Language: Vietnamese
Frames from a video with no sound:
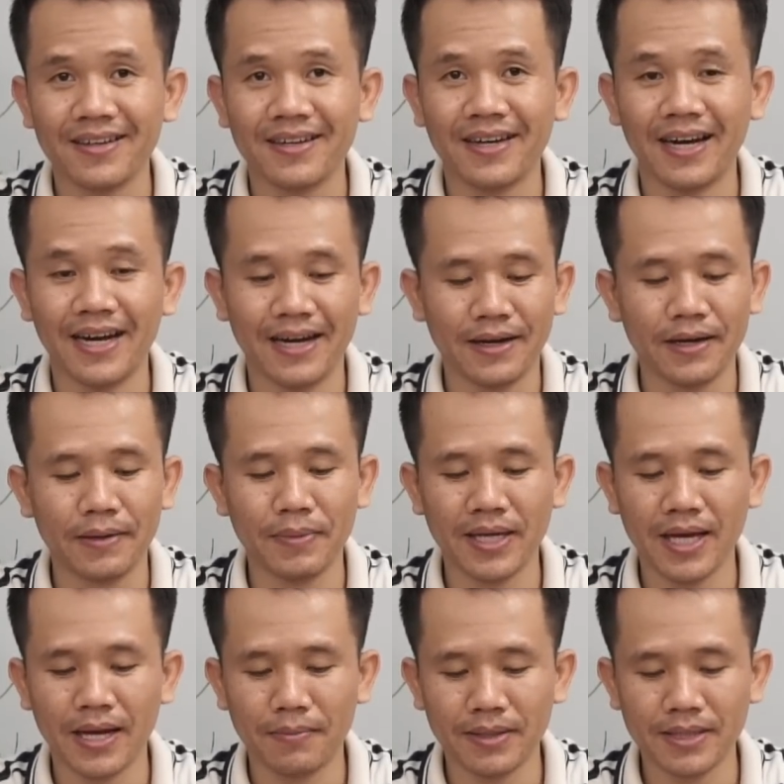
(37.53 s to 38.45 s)
À, thì bây
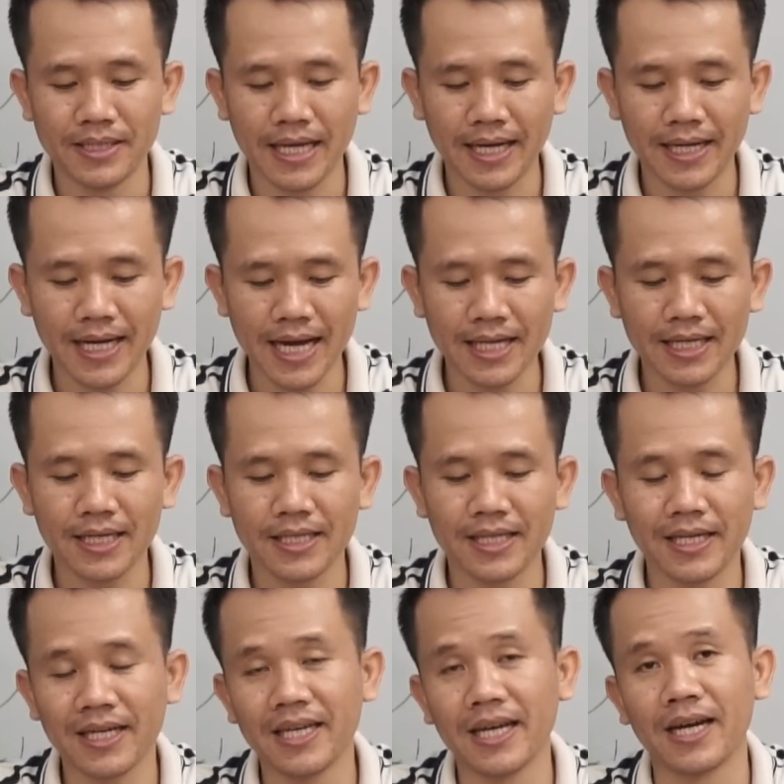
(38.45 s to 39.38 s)
giờ mình sẽ cắt trên
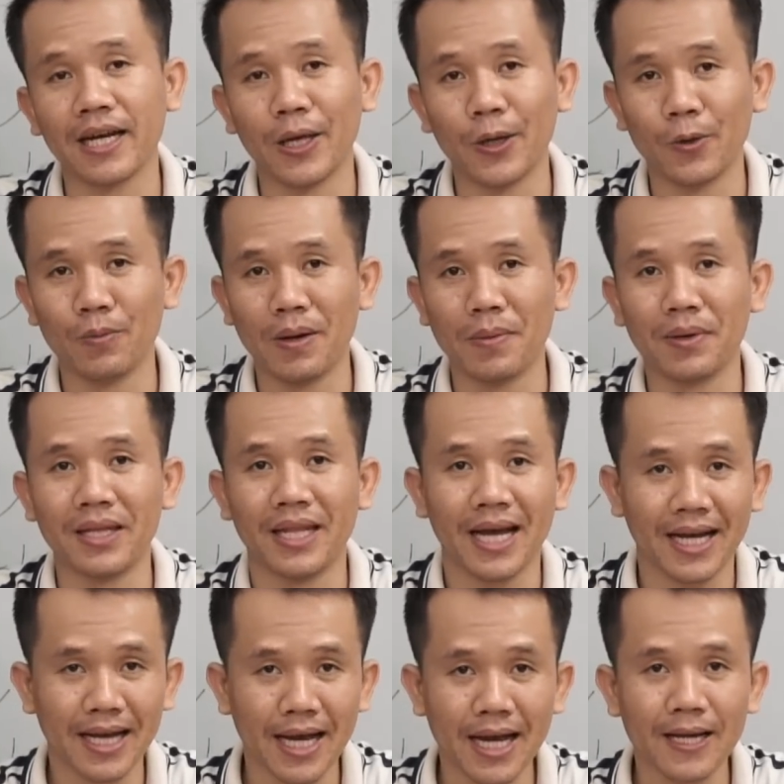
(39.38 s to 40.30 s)
những cái vật liệu mà mình đã
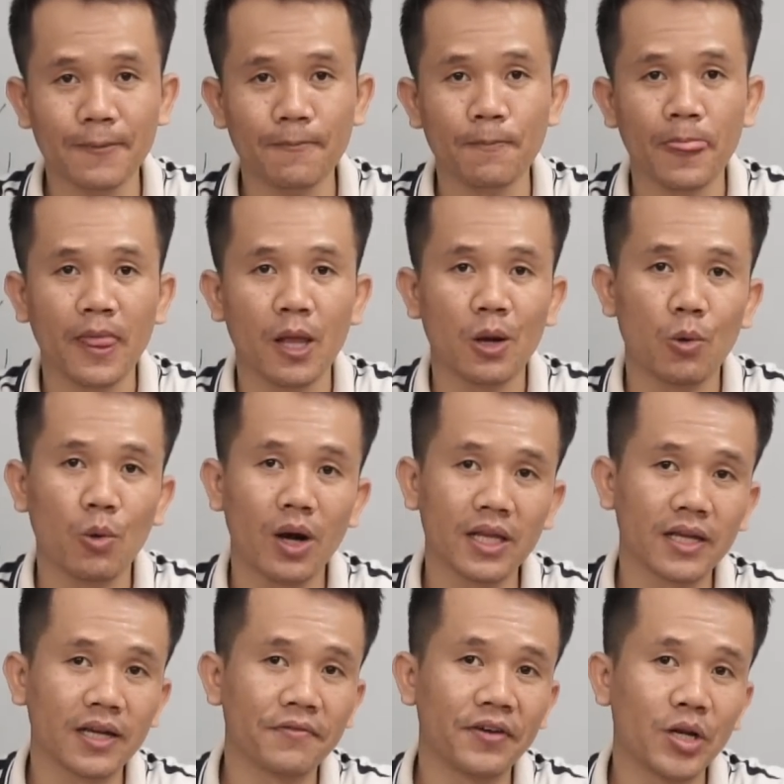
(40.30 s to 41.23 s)
cắt qua
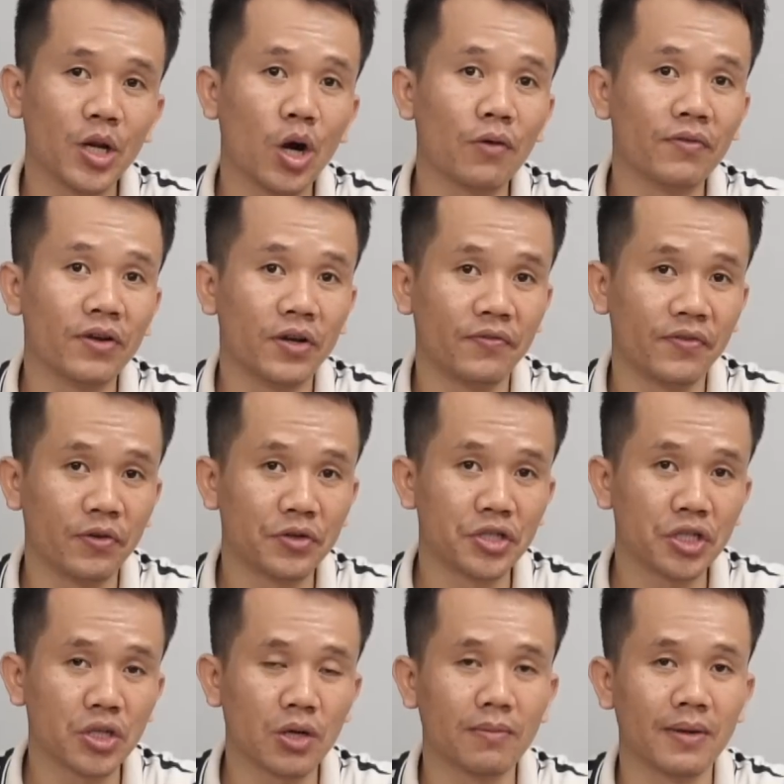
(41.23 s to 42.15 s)
những cái video review
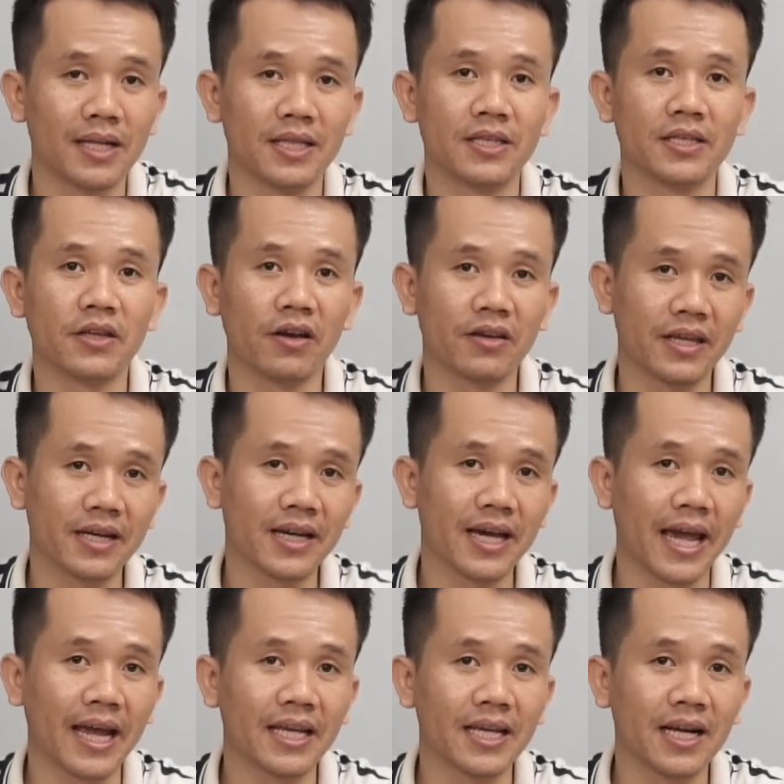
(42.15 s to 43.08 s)
trước của mình cho những cái
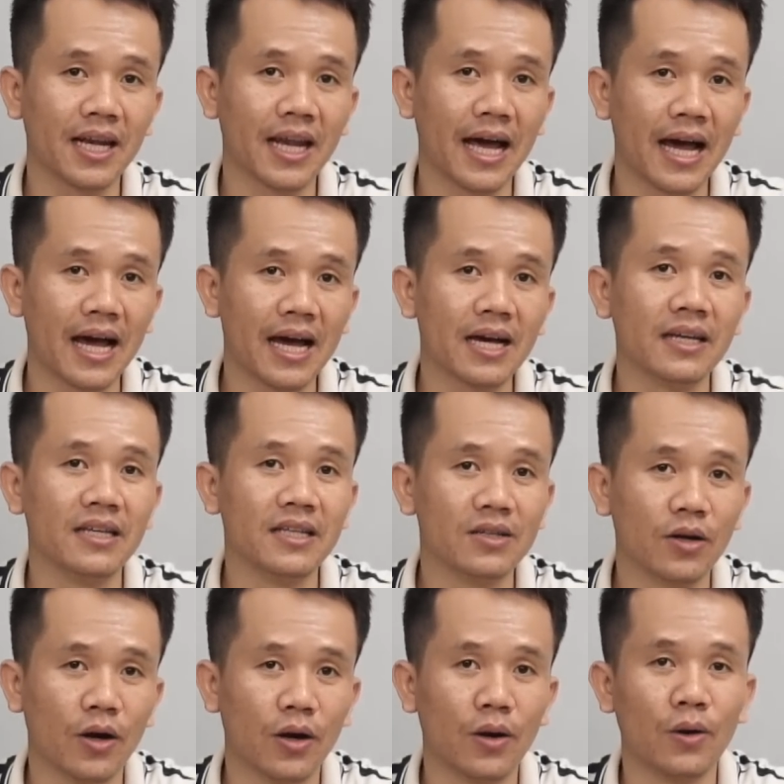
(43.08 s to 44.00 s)
hãng như là
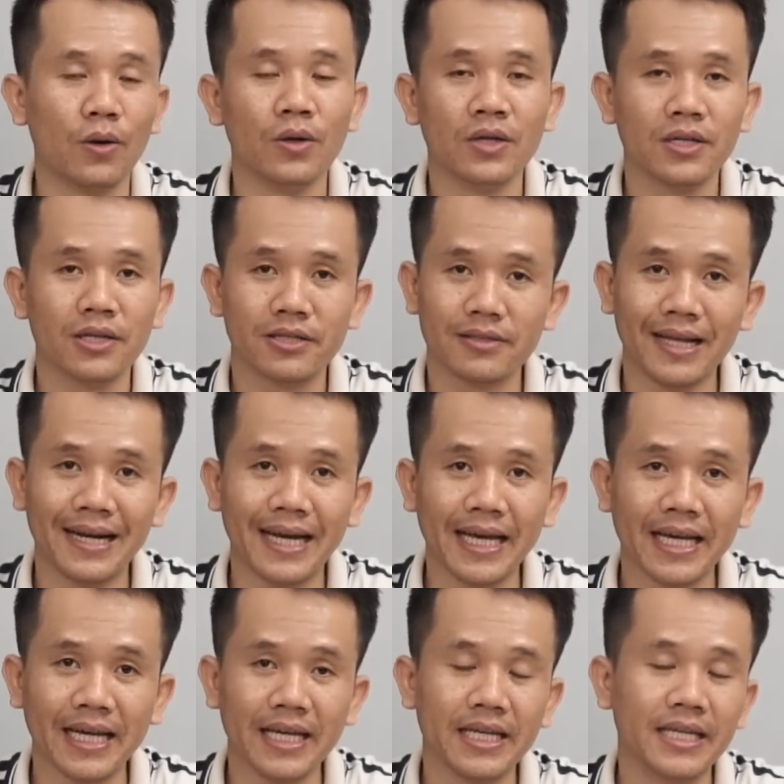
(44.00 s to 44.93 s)
Inco,
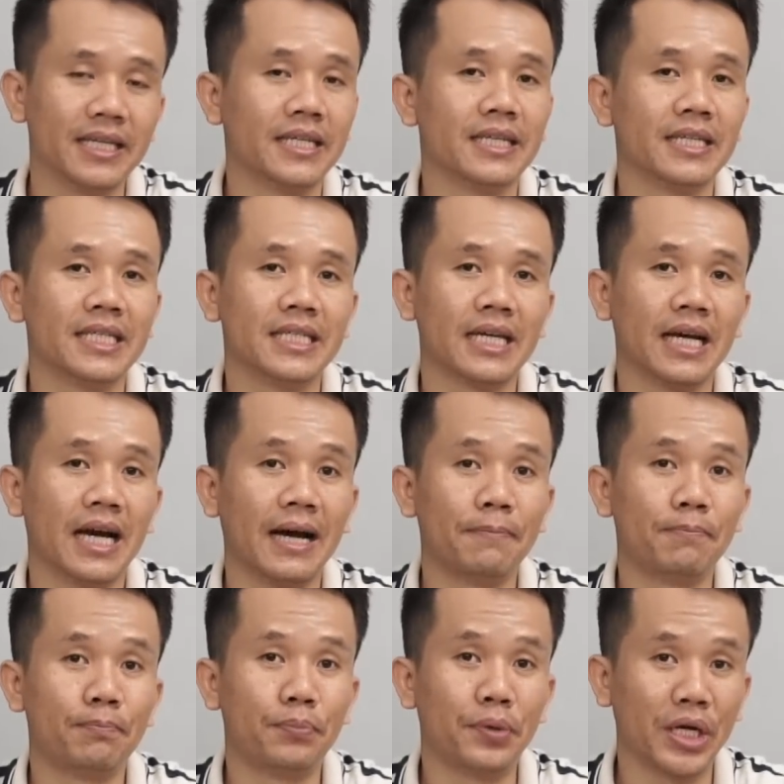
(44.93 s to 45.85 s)
Stanley, à,
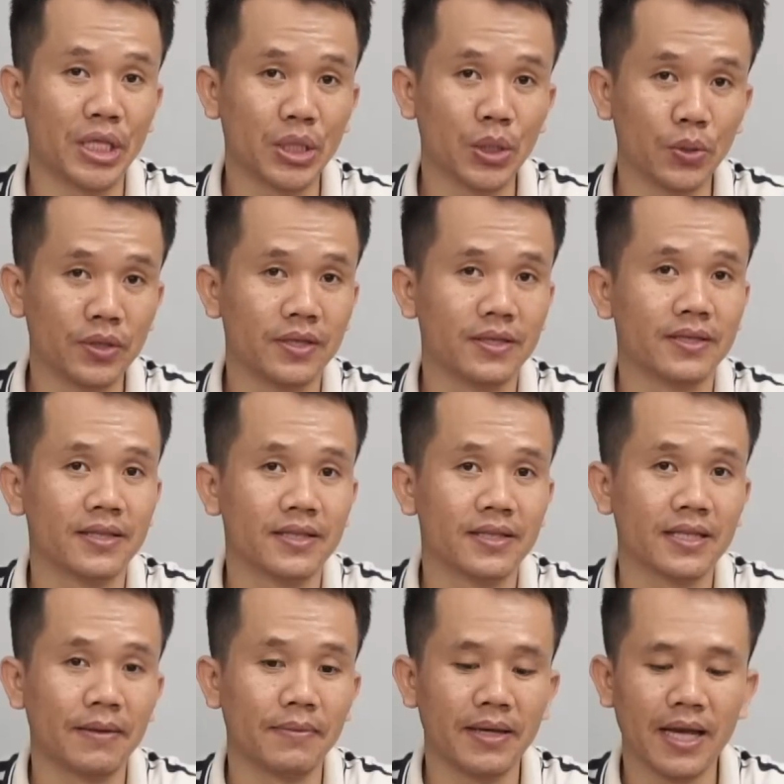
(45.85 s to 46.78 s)
Britun
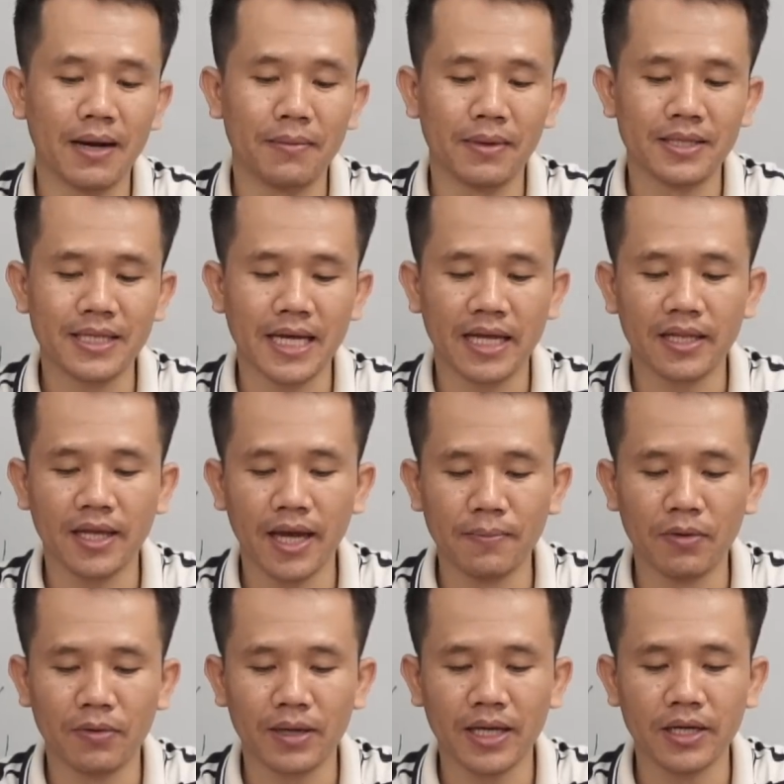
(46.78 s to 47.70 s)
thì bây giờ mình sẽ
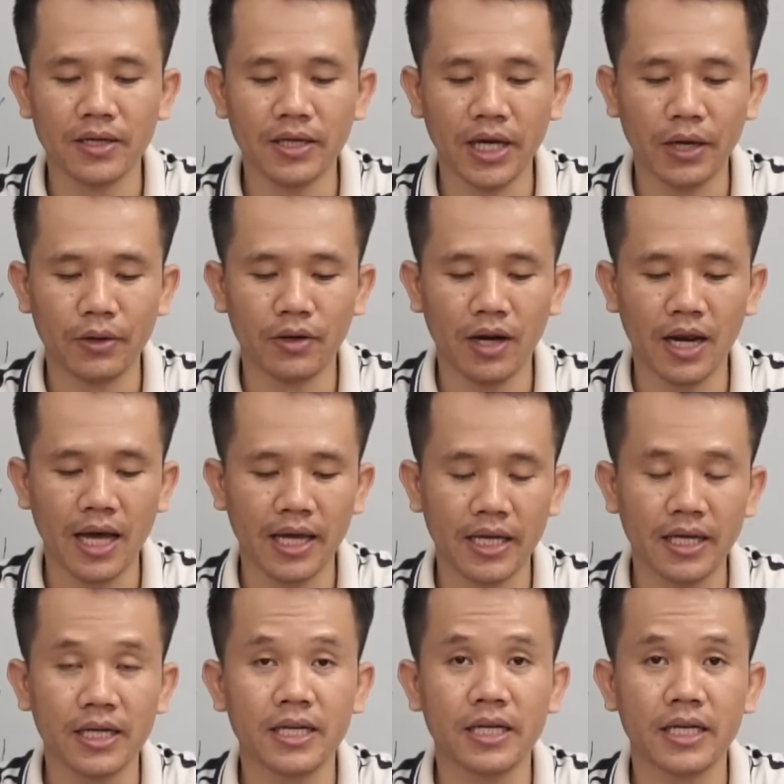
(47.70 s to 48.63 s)
thêm một cái thương hiệu đó là
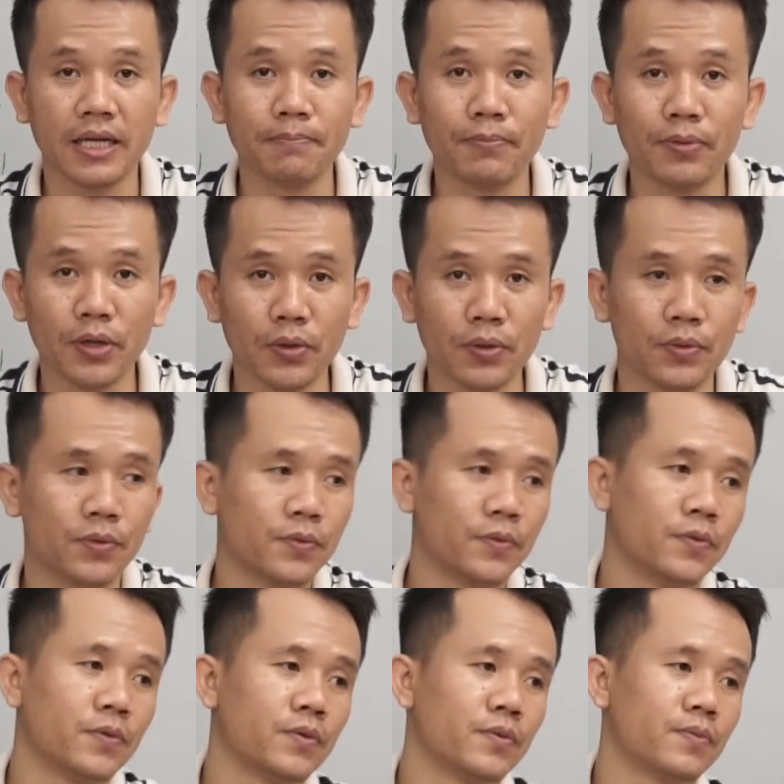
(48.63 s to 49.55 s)
hiện Kim Blue
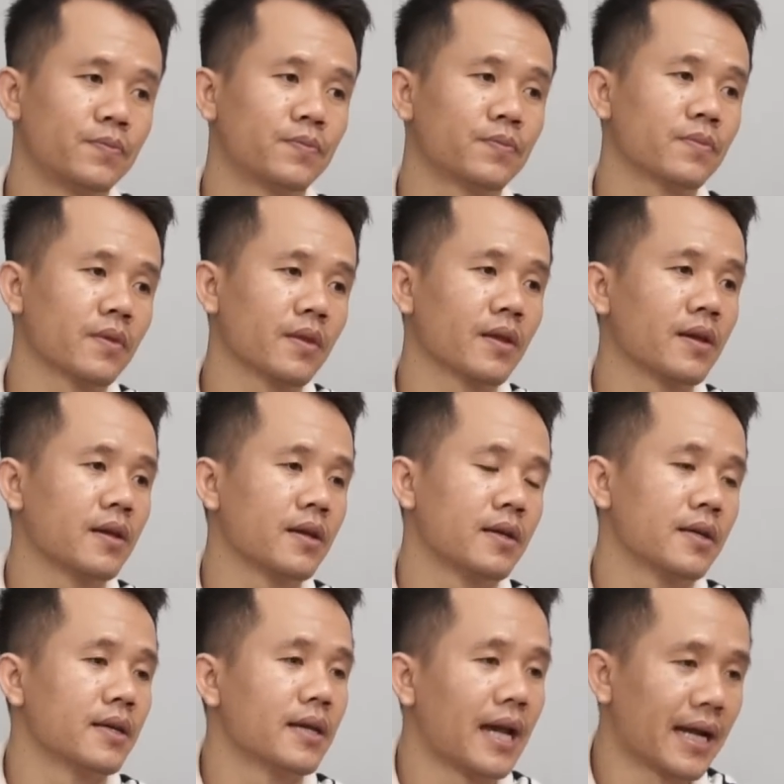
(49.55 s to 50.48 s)

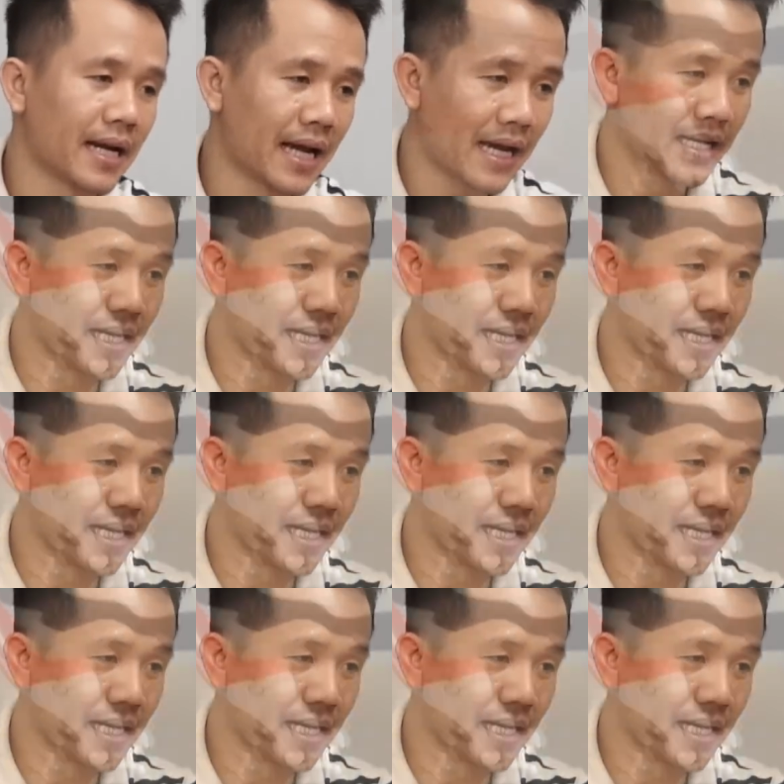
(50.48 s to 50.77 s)
hàng này